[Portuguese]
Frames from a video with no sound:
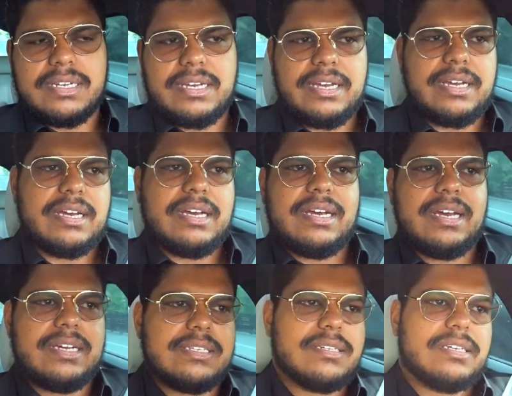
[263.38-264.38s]

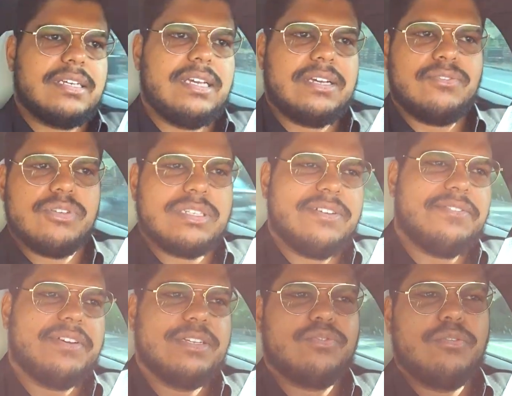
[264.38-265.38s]
É, isso aqui que você
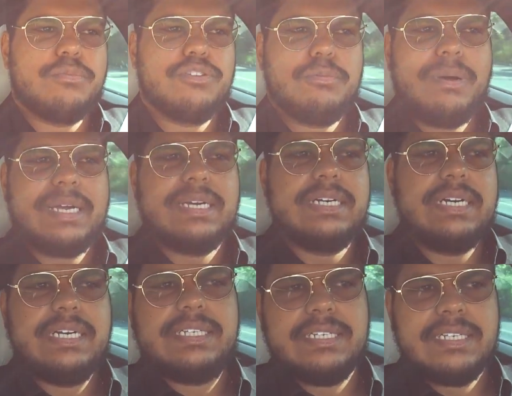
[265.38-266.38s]
fez foi muito
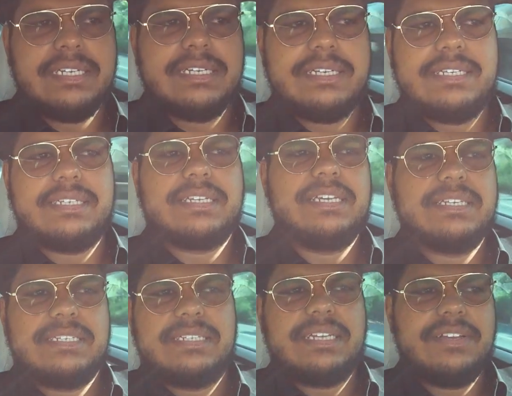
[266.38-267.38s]
bacana, isso aqui que
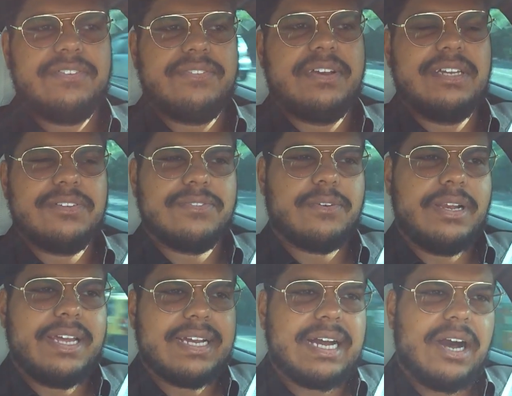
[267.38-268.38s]
você tem feito foi
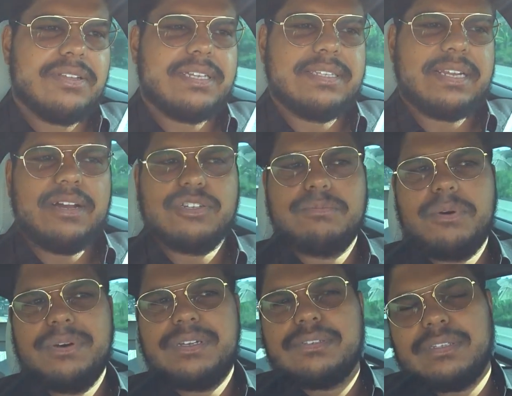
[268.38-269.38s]
legal, tem trago
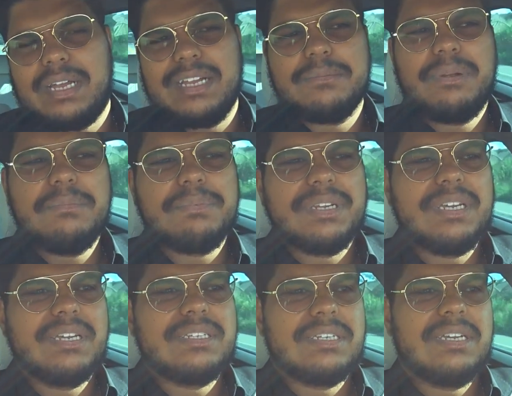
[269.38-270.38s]
bons resultados para a
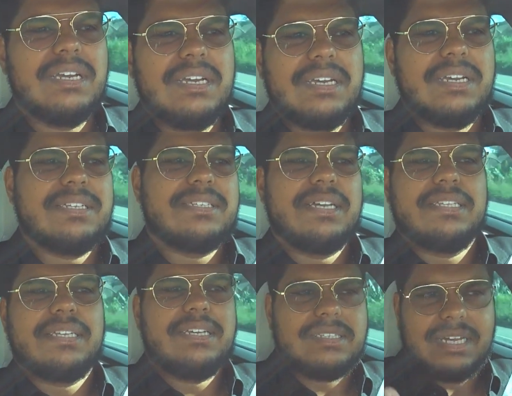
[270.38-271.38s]
empresa,
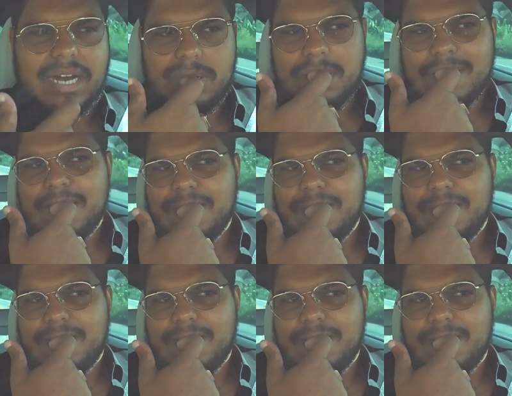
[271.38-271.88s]
etc e tal.